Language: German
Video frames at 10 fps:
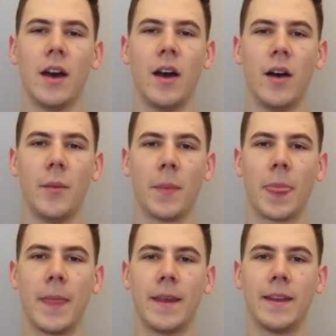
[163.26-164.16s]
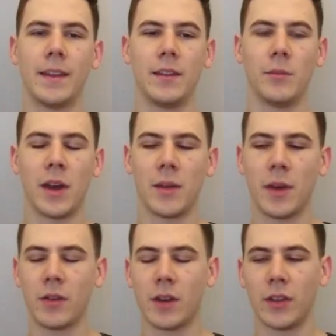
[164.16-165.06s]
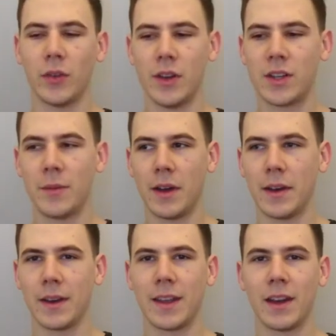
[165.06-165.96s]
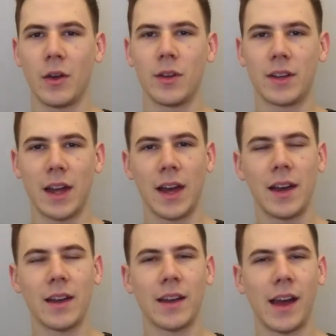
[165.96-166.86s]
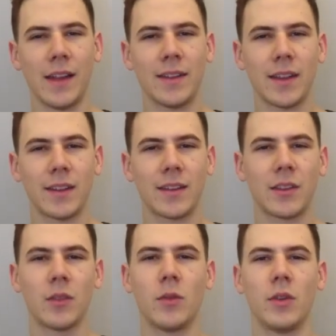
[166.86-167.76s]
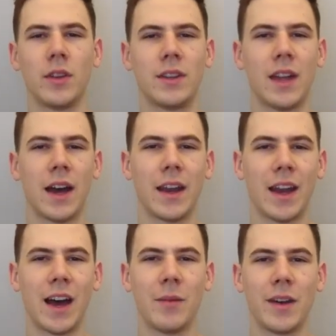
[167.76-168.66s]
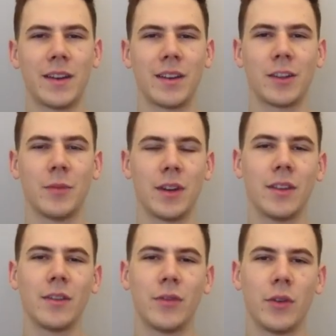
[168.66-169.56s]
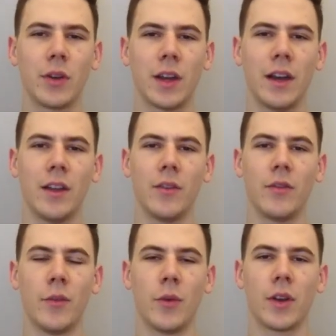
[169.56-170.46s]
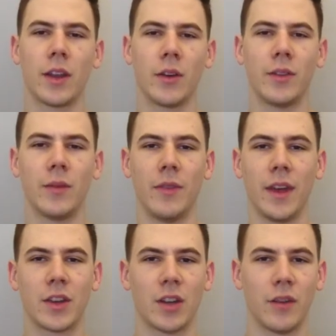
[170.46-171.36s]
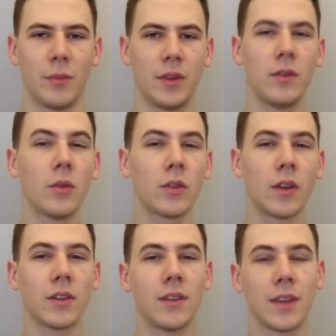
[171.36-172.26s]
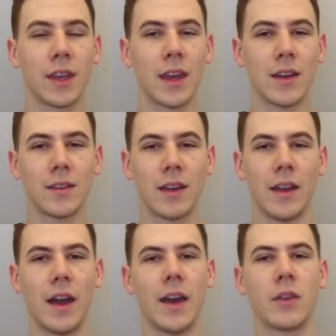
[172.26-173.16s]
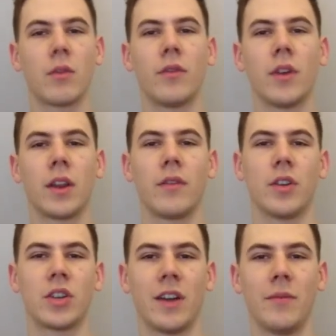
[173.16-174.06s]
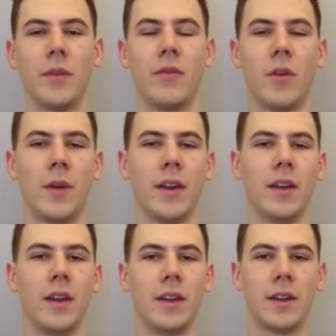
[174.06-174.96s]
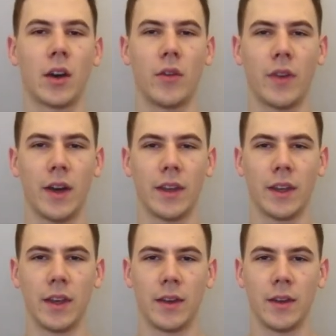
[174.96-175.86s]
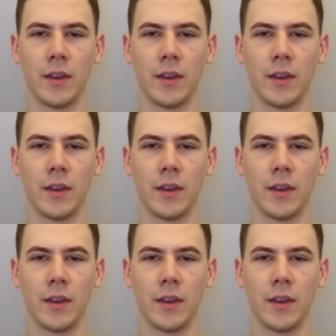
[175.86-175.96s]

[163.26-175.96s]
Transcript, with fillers: ähm, meiner Meinung nach sollte man genau da ansetzen und daran arbeiten, dass man diese Vorurteile womöglich aus dem Weg schafft, beziehungsweise sich erst einen Eindruck wirklich verschafft, bevor man darauf eingeht.